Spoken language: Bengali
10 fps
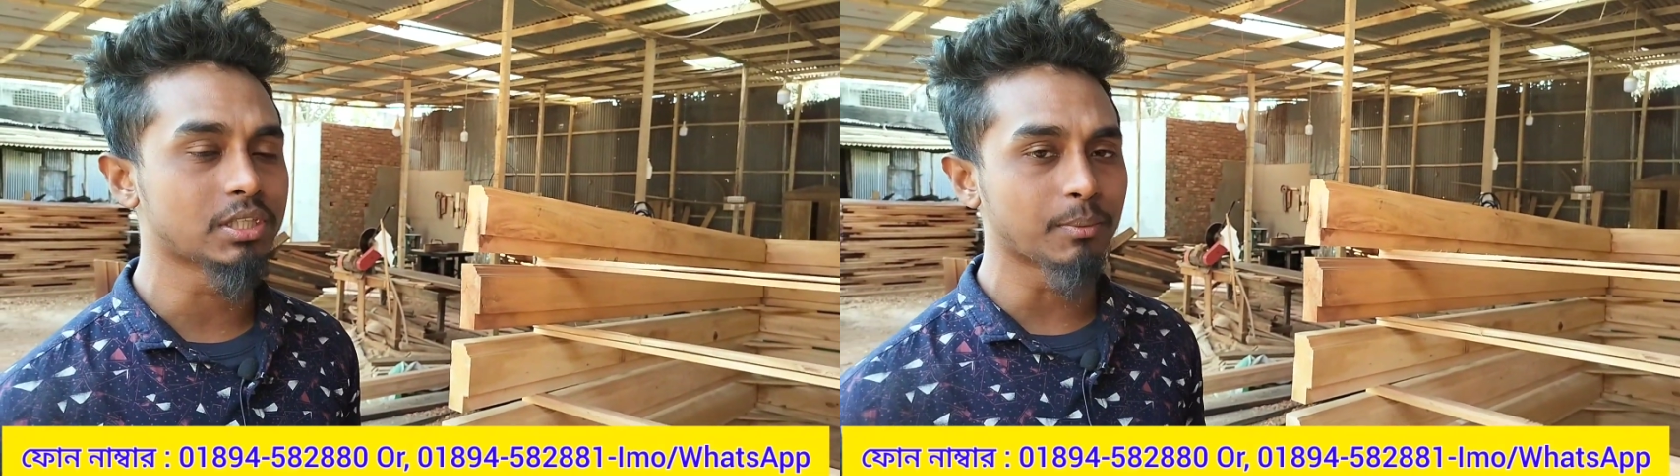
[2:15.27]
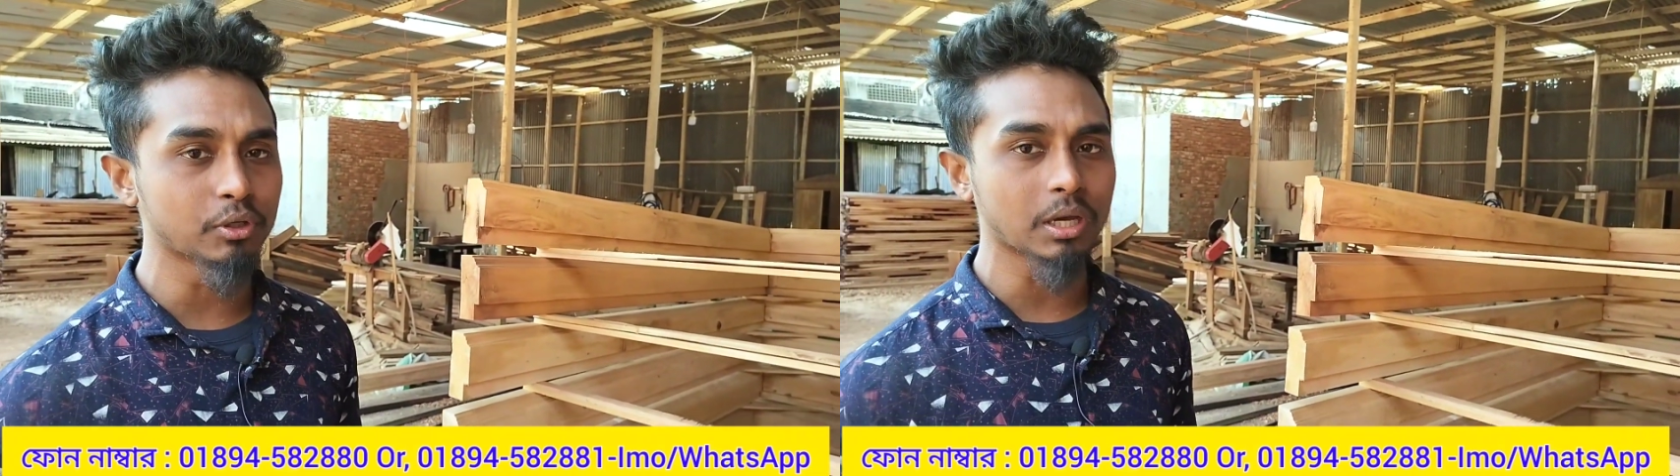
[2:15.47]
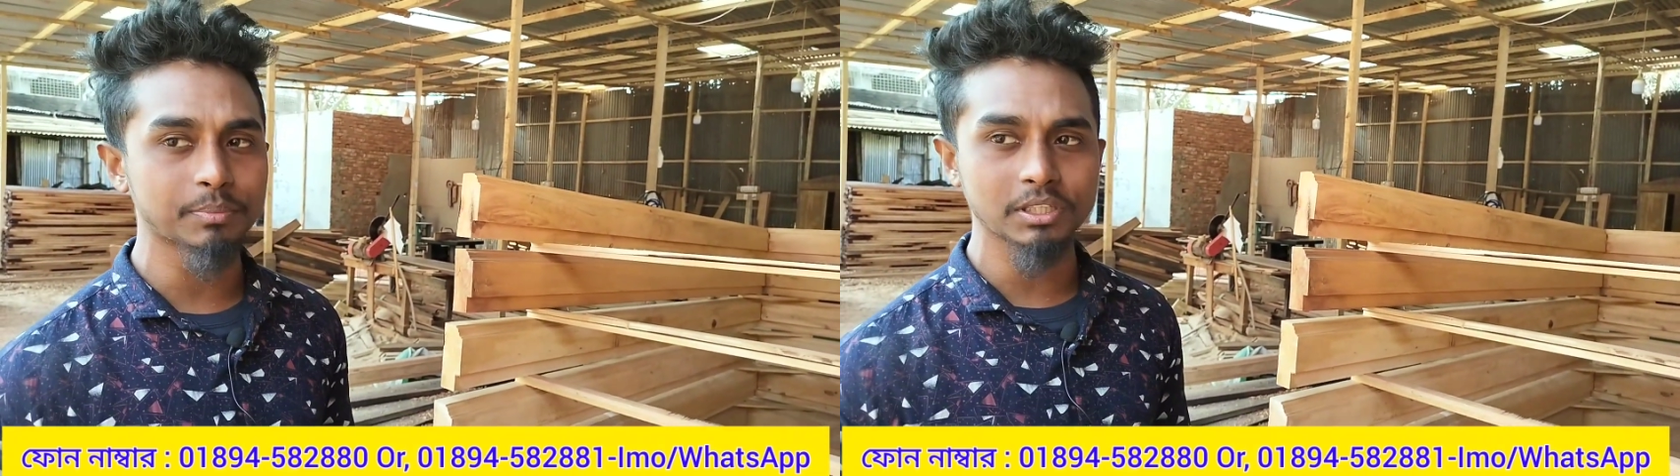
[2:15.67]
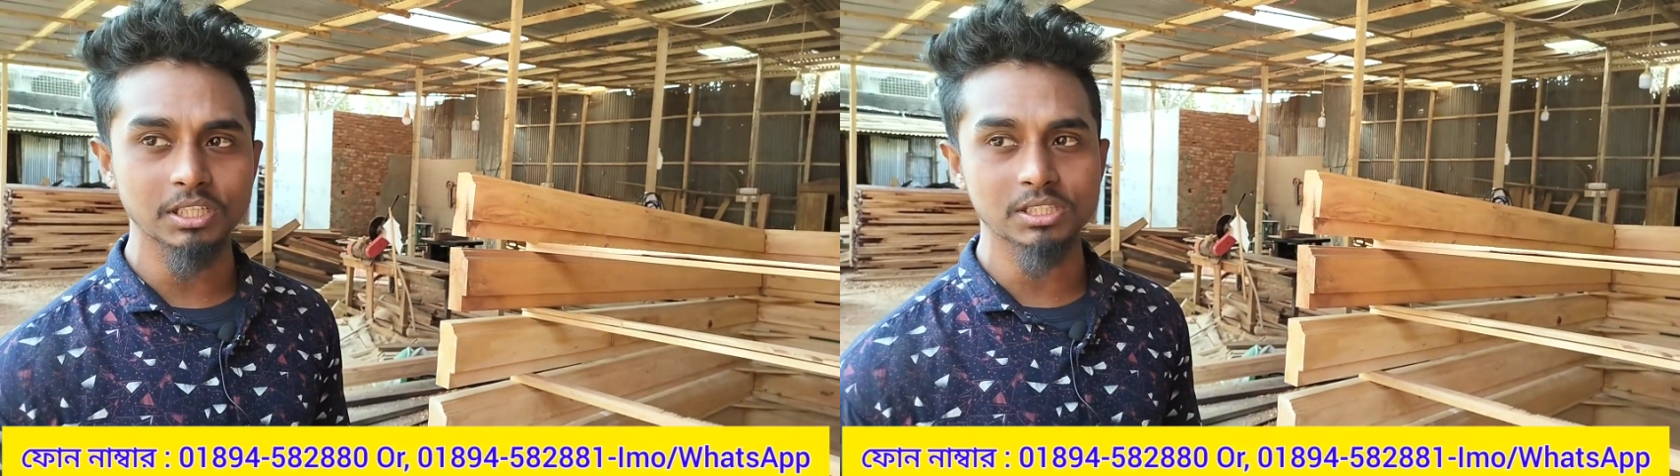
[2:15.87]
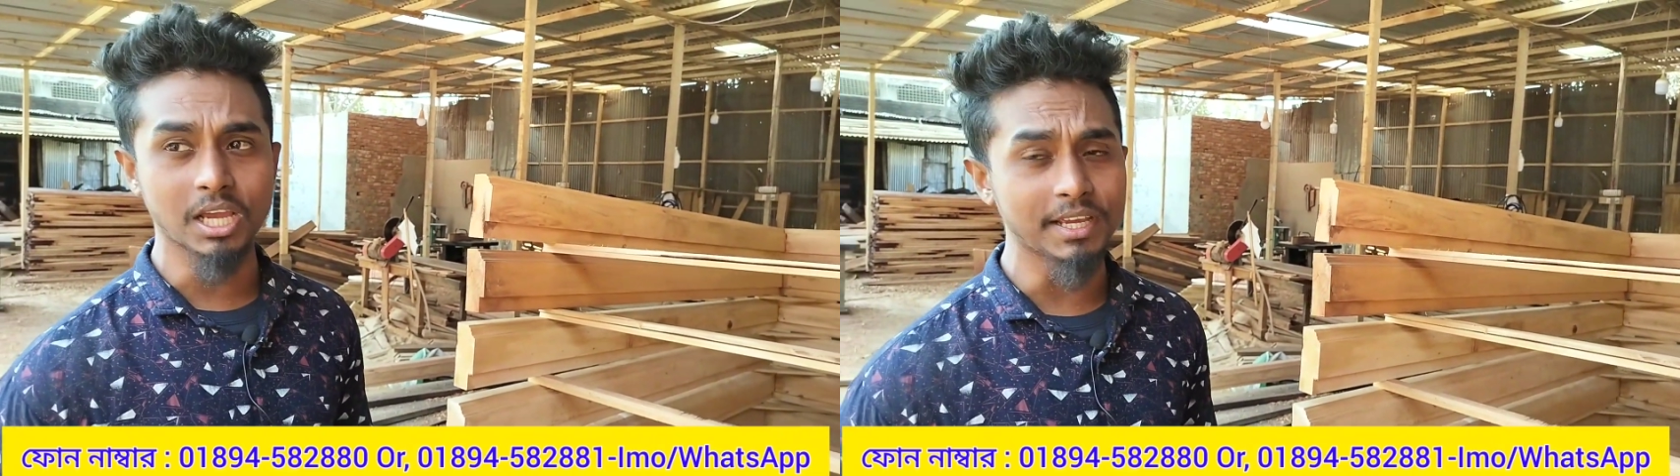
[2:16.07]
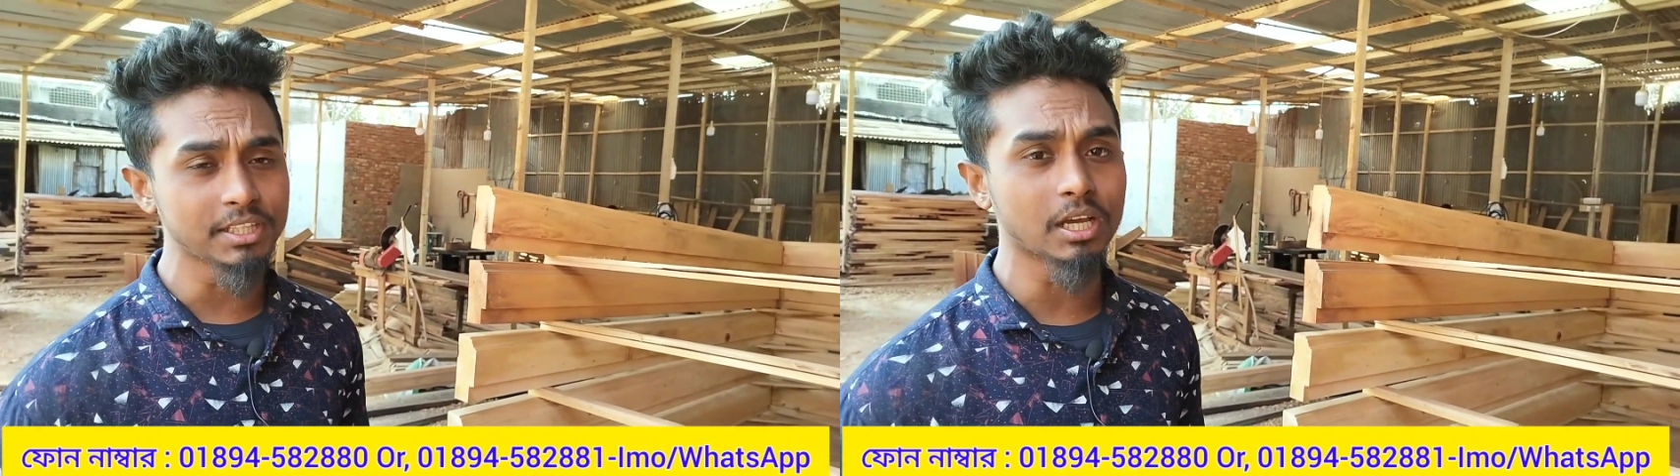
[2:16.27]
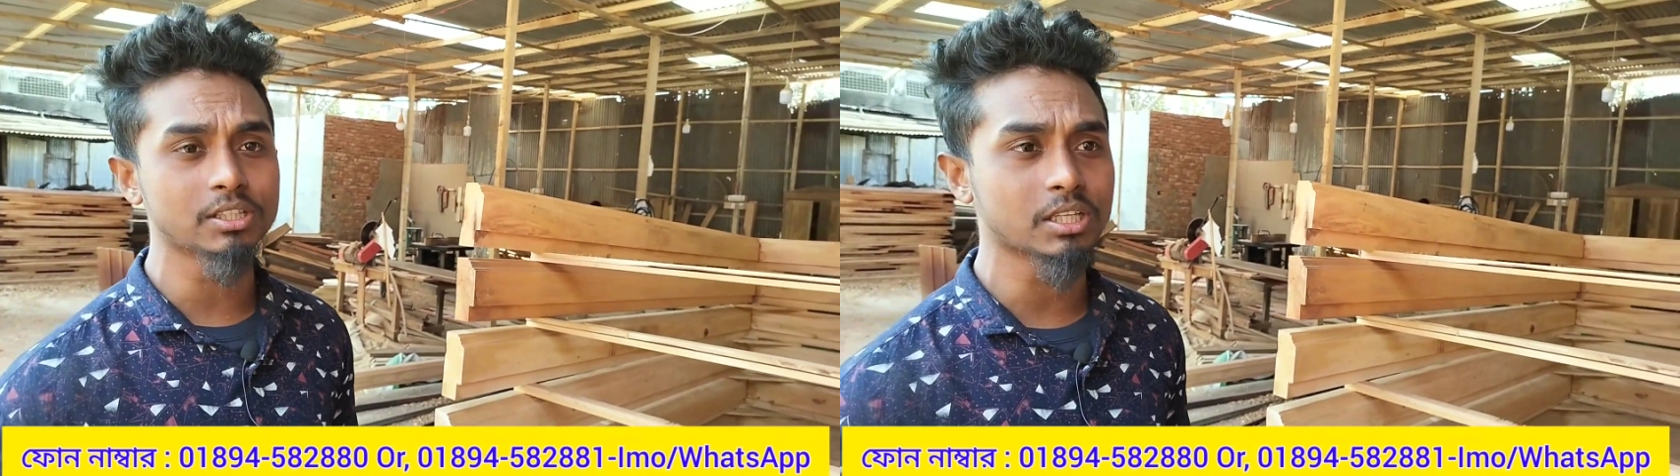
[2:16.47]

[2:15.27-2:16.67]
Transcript: যেমন আপনাদের চাহিদা